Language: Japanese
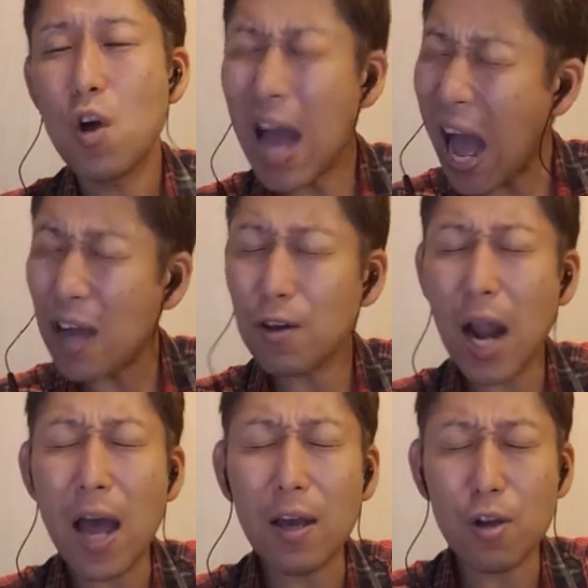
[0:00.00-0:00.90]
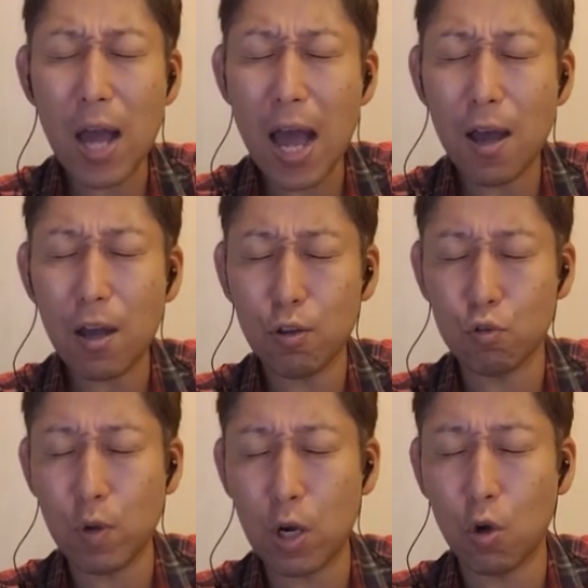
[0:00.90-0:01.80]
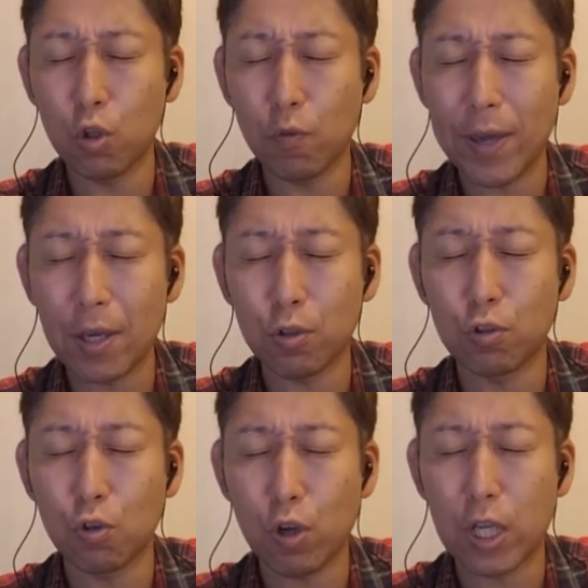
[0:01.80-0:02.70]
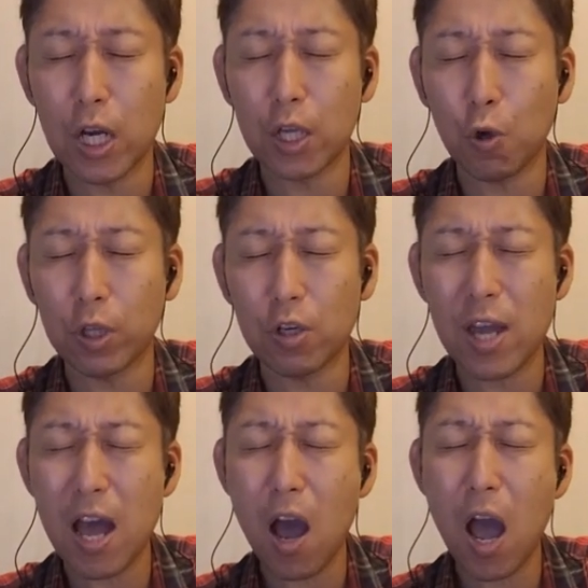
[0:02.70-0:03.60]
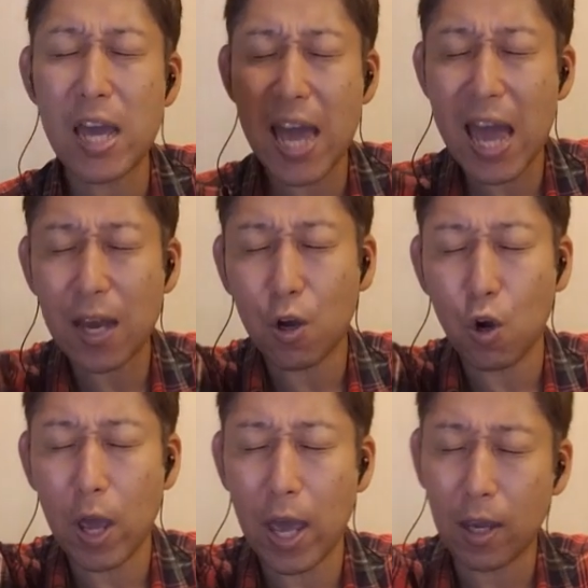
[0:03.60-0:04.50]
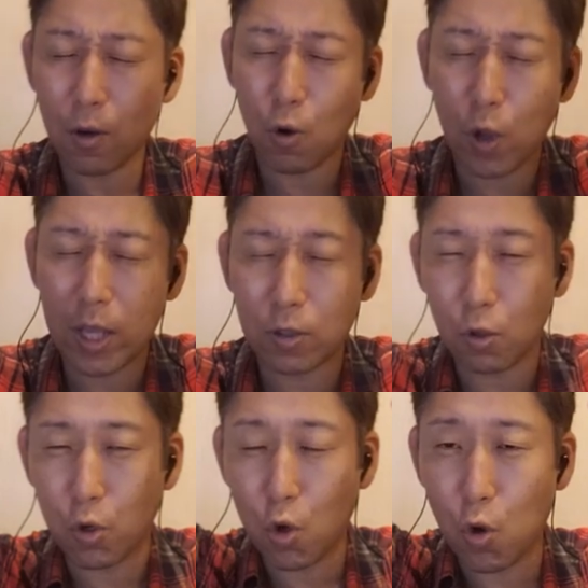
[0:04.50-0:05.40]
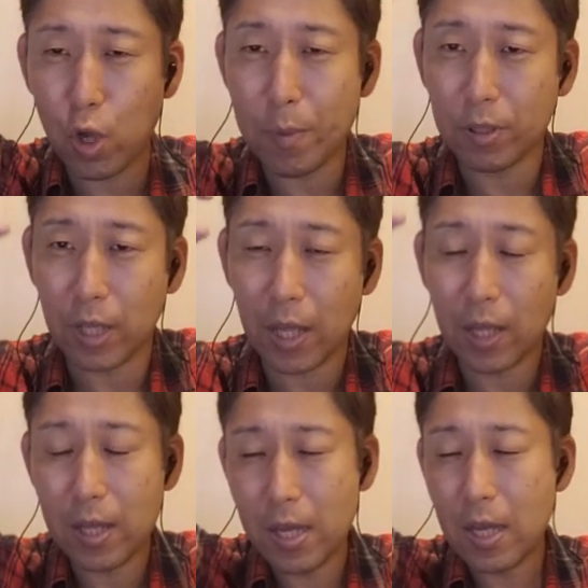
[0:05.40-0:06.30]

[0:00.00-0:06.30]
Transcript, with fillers: 上の方のフェイクすごい綺麗に聞こえてるあいこの辺この辺と両方いますね